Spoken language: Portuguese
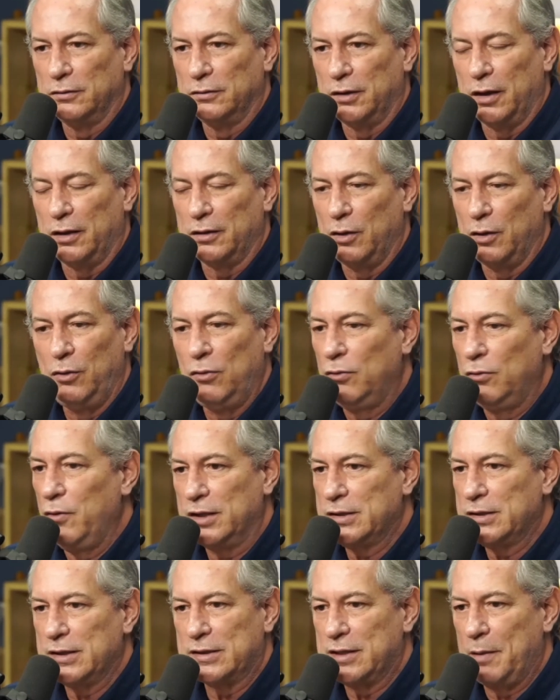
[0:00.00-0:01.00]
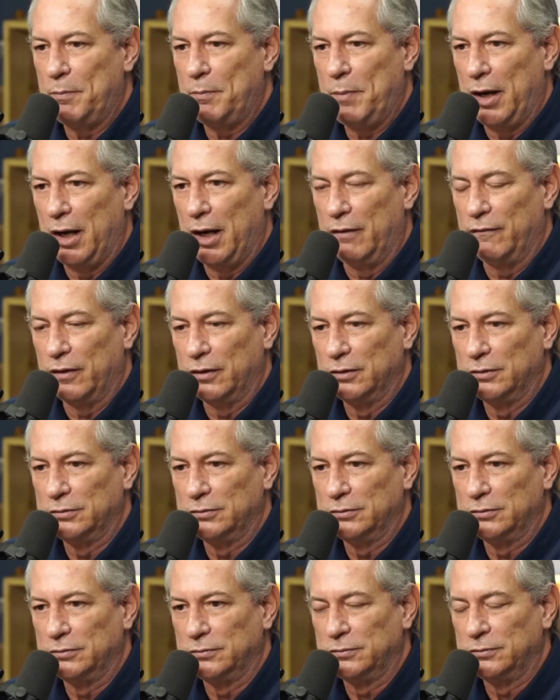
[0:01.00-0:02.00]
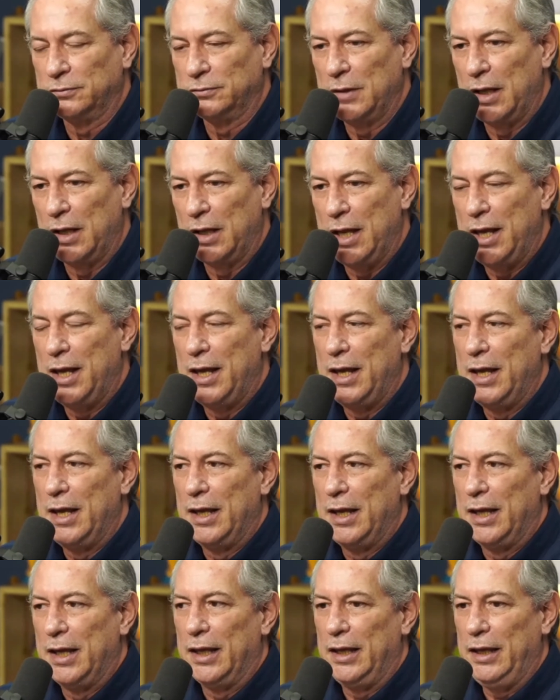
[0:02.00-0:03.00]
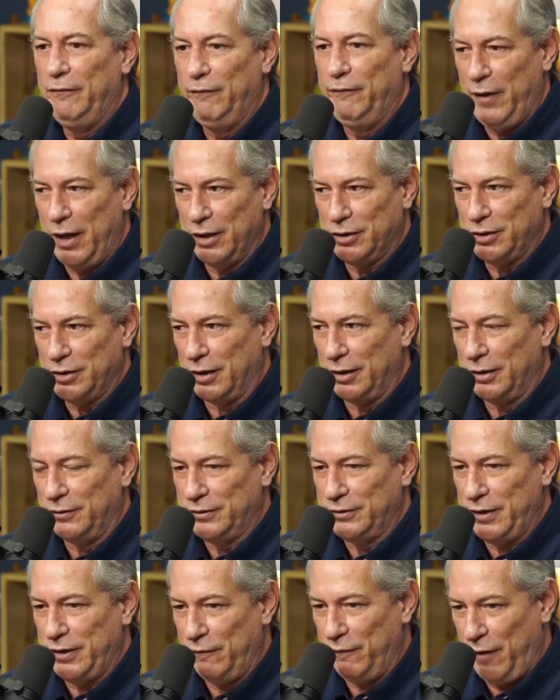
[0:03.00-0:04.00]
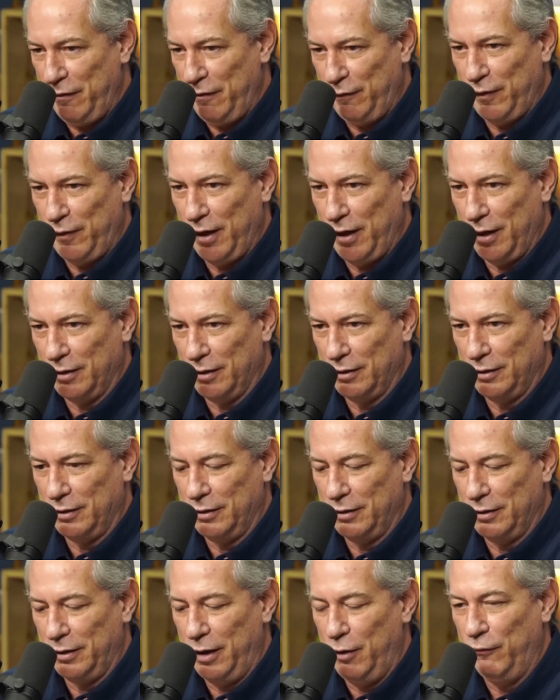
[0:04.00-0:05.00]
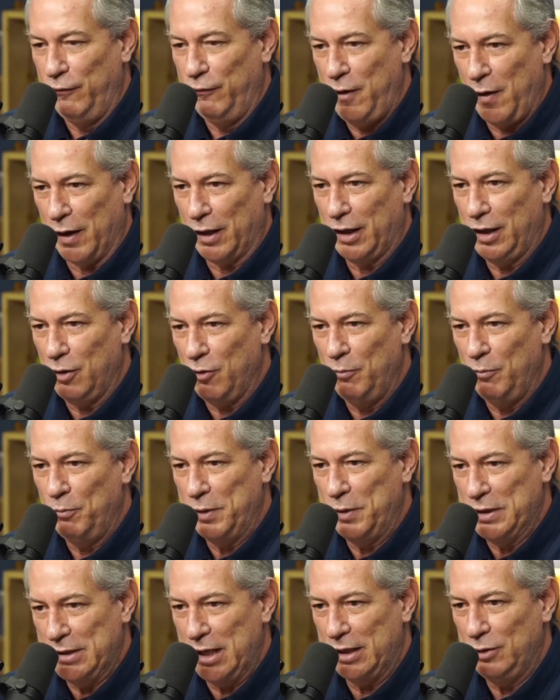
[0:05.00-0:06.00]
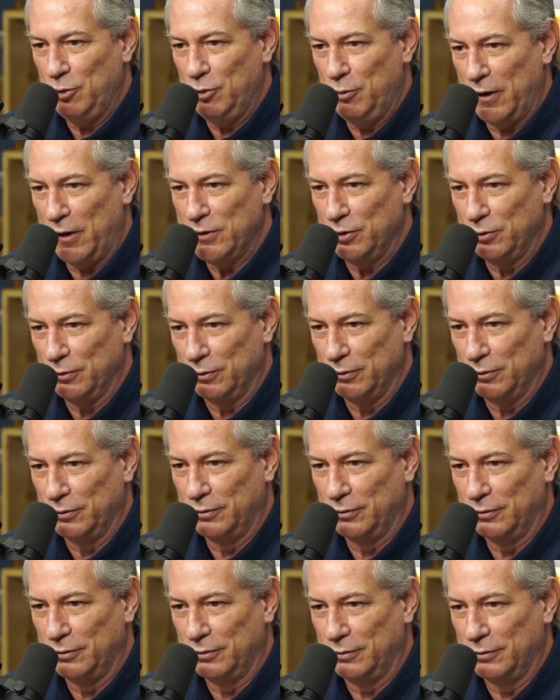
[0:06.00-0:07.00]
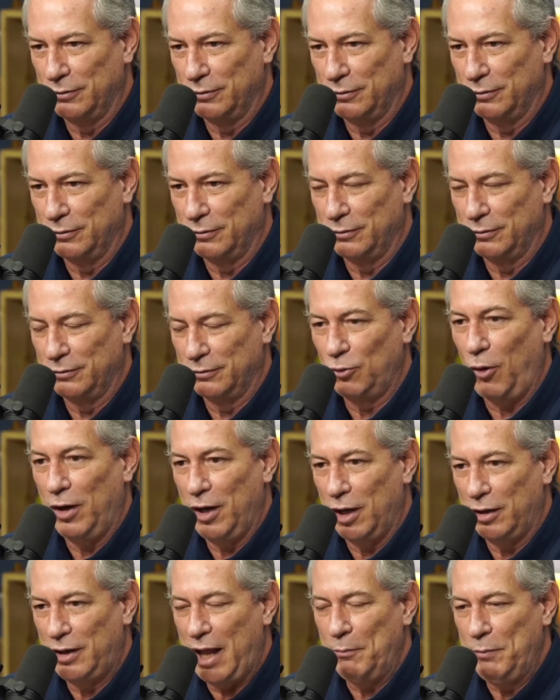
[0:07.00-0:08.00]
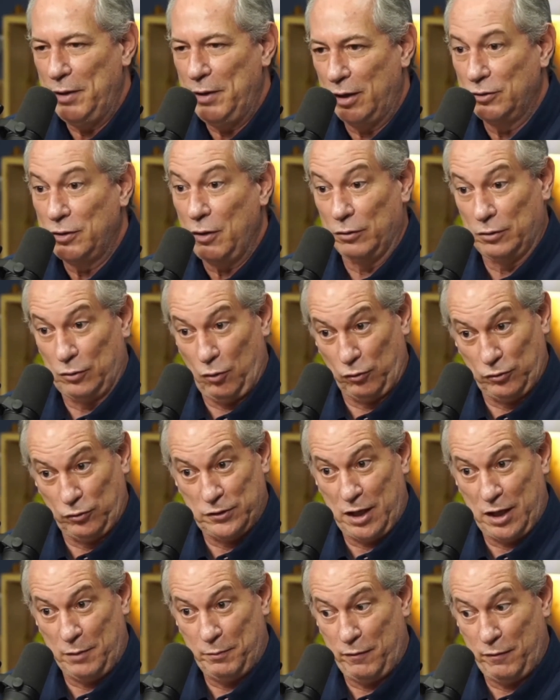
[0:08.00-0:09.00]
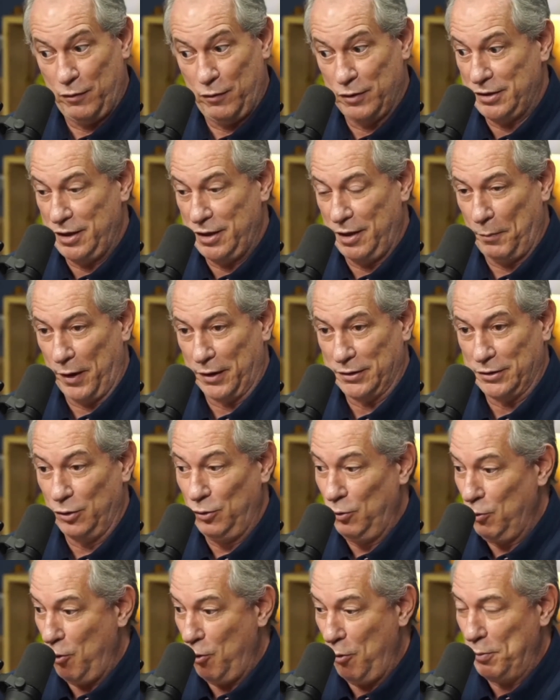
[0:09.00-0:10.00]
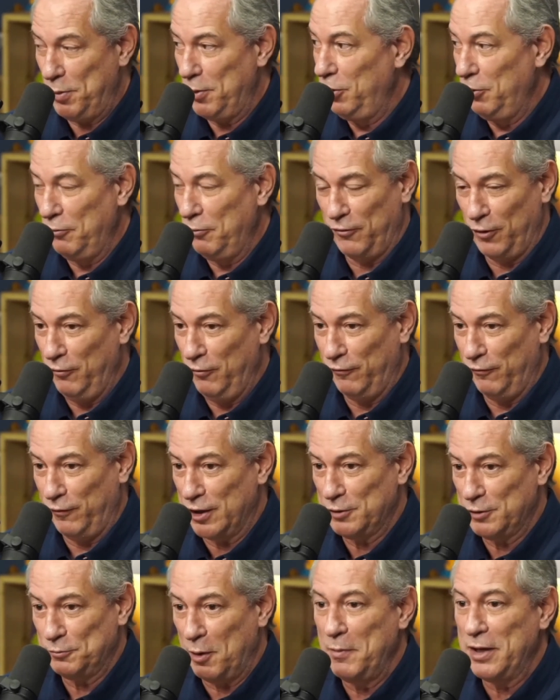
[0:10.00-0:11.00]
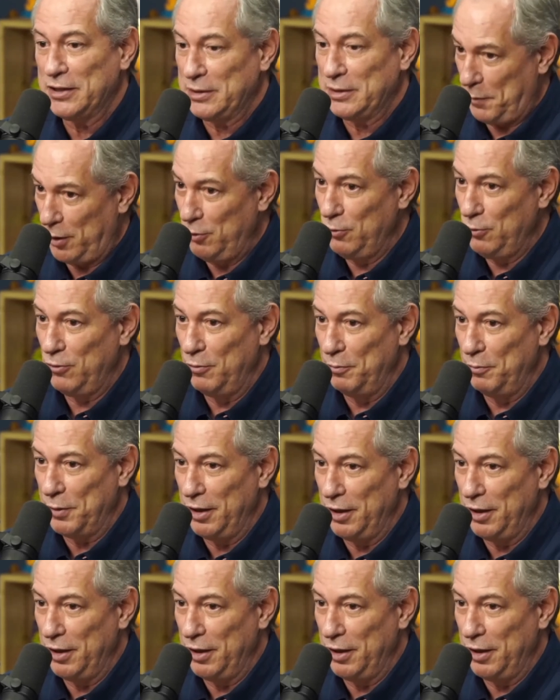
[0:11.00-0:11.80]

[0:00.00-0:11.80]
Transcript: É, eu não conheço essa palavra. Entendi. Ponto. E veja, você vai ver, eu venho aqui como presidente do Brasil. Não vem. Tô olhando na bila do teu. Tô dizendo para você, pai. Eu não, eu, não, eu não faço promessa para não tá cumprir, olhando não.